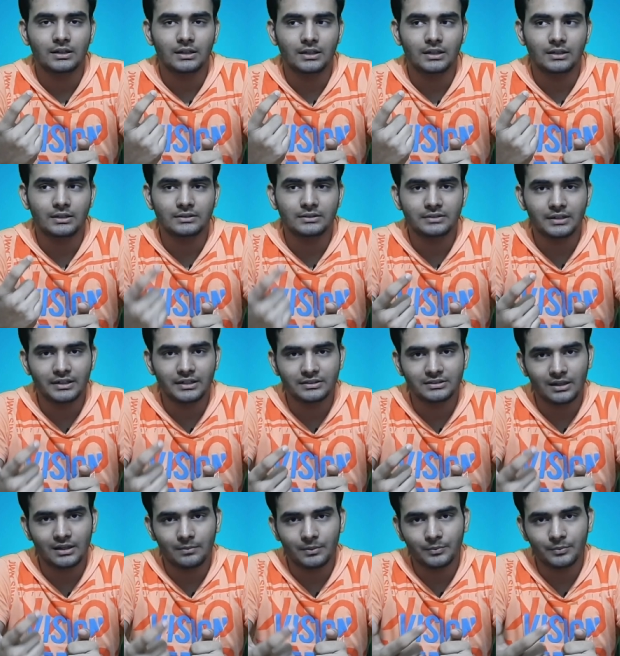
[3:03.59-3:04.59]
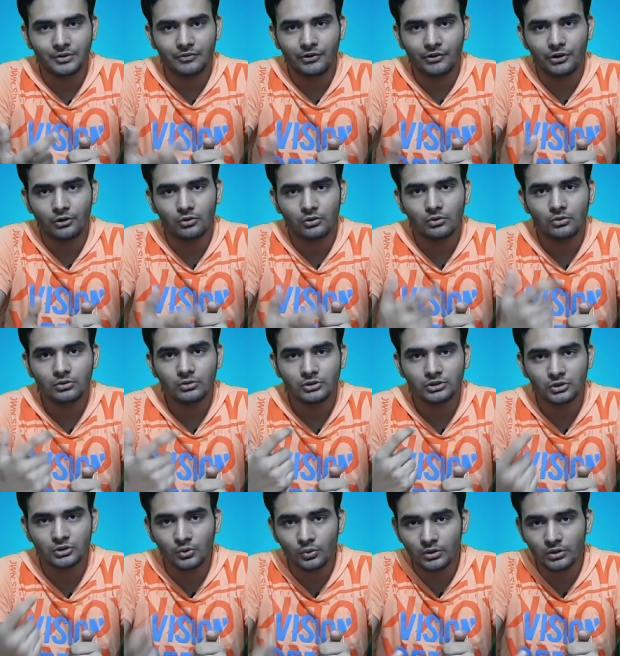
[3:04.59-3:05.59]
कि किस तरीके से आप अपनी वीडियो को
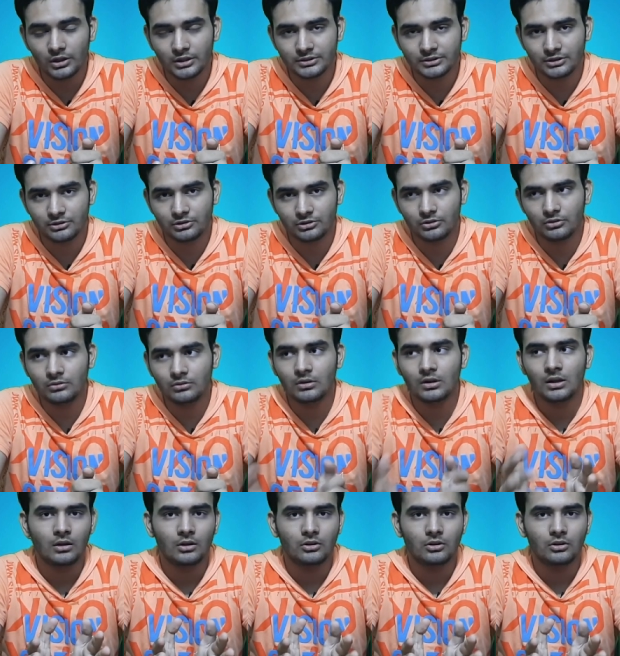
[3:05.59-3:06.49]
शूट कर सकते हो